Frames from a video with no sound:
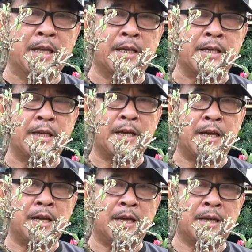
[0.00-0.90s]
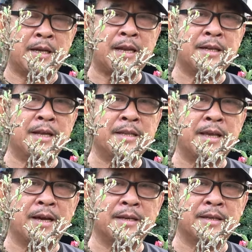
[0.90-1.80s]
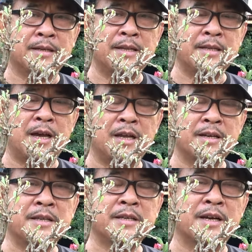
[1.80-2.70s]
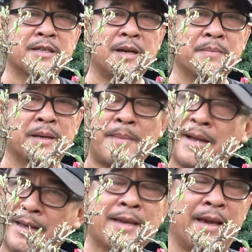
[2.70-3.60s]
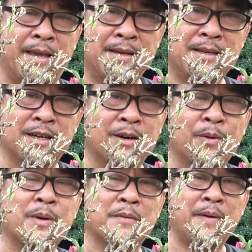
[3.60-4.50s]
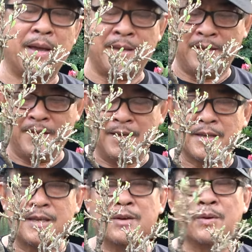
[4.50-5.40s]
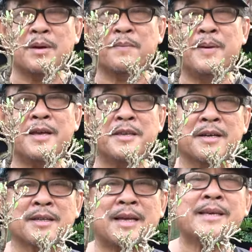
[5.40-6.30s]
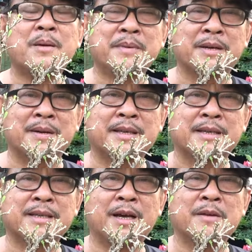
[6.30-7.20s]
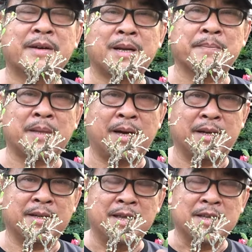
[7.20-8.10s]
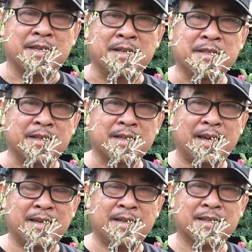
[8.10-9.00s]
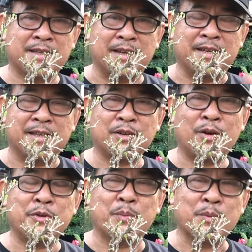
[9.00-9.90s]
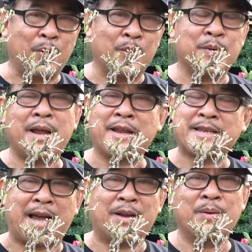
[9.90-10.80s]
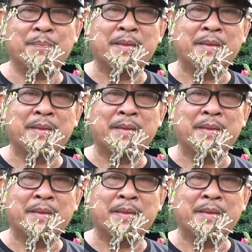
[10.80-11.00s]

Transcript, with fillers: thì à, khách đến chơi đến chơi đến chơi xong rồi mang cây kiển vừa uống cà phê vừa uống cà phê vừa tán dốc vừa nói chuyện chơi và đồng thời chỉnh sửa cây thì nó có dụng cụ nó để sẵn luôn